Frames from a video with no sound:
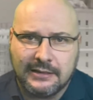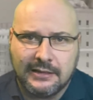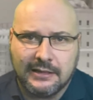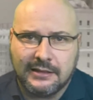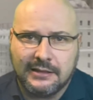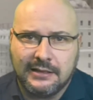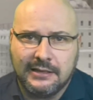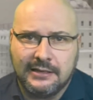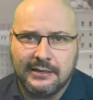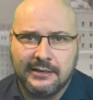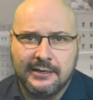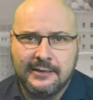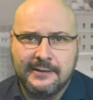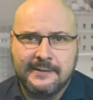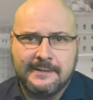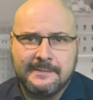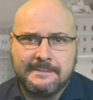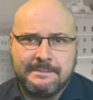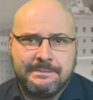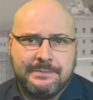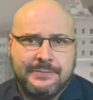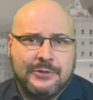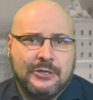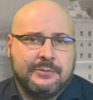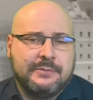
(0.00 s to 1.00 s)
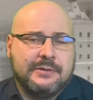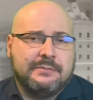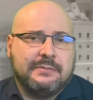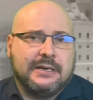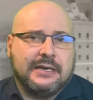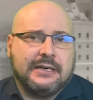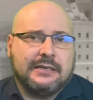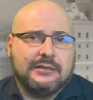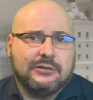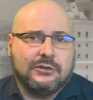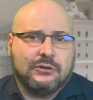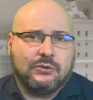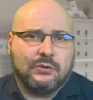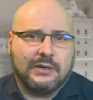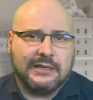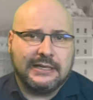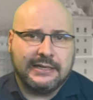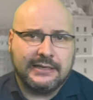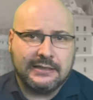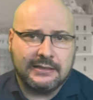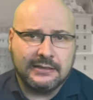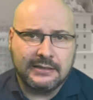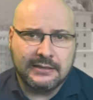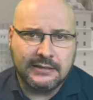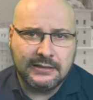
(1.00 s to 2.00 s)
decir, no me imagino cuál
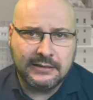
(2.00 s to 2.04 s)
es.